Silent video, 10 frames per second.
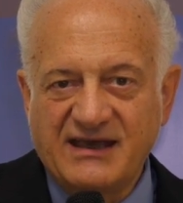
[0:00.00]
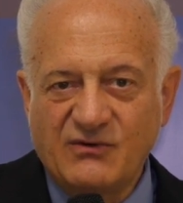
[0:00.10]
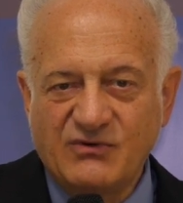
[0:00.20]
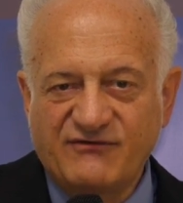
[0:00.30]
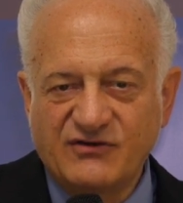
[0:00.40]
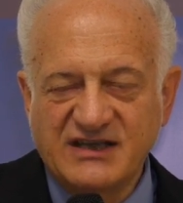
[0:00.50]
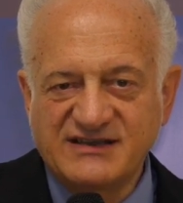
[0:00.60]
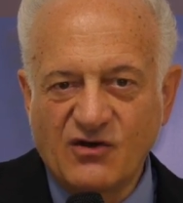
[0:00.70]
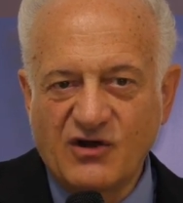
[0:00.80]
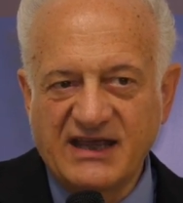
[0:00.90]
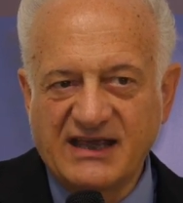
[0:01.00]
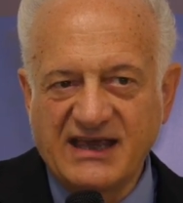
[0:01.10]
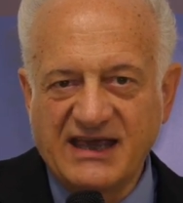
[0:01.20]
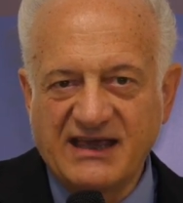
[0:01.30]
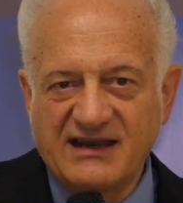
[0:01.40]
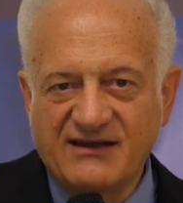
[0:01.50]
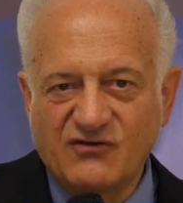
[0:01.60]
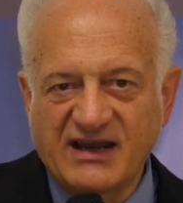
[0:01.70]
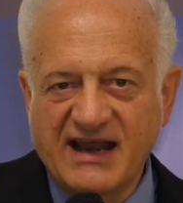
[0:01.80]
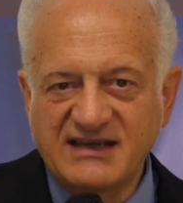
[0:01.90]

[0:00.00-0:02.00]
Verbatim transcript: una fondazione che lavorerà